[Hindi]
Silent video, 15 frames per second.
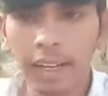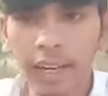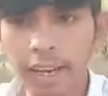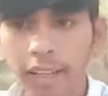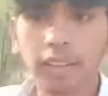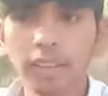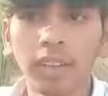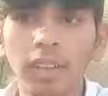
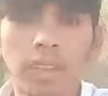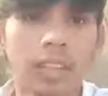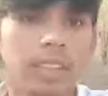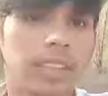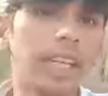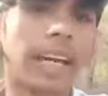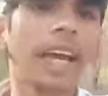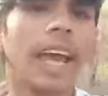एक
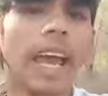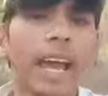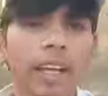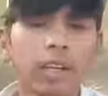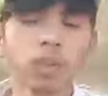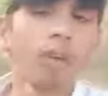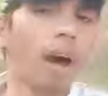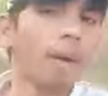जगह है
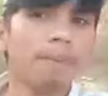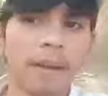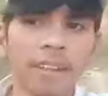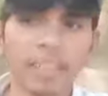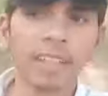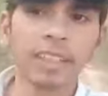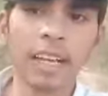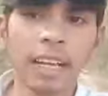तो वहाँ पर
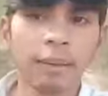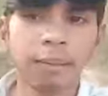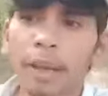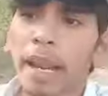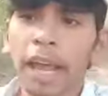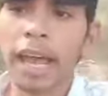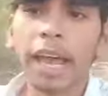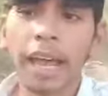अंदर जाना
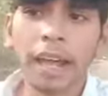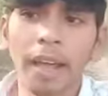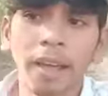मना है